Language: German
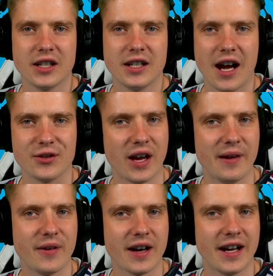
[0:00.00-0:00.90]
Also
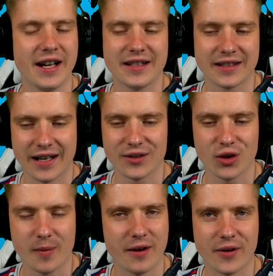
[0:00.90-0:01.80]
einfach halt ganz
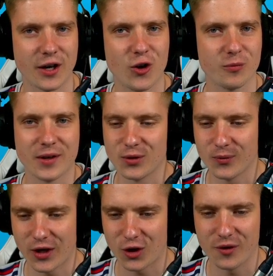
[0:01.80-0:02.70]
normal verkauft bei so einem
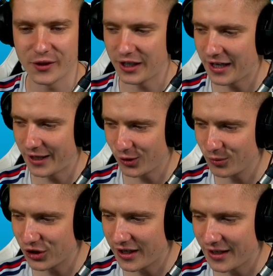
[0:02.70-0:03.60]
Verkäufer, der da halt
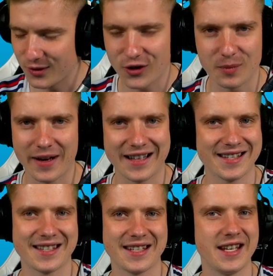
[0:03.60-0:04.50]
rumstand. Also wirklich mein
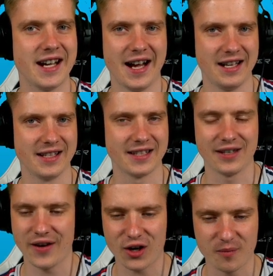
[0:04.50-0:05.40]
ganzes Gear, alles.
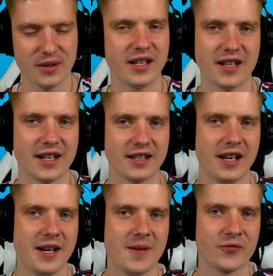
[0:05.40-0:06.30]
Ich war komplett nackt.
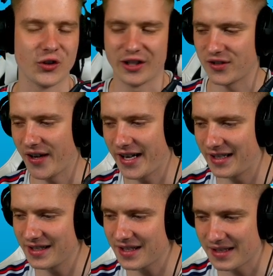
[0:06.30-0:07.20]
Und das waren halt
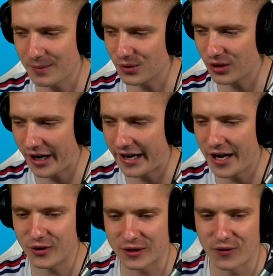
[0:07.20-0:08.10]
insgesamt so, keine
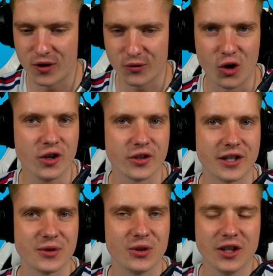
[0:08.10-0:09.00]
Ahnung, 12 Gold
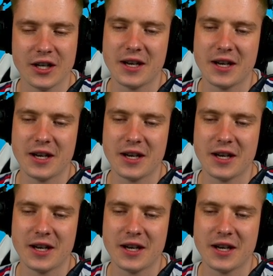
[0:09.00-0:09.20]
oder so.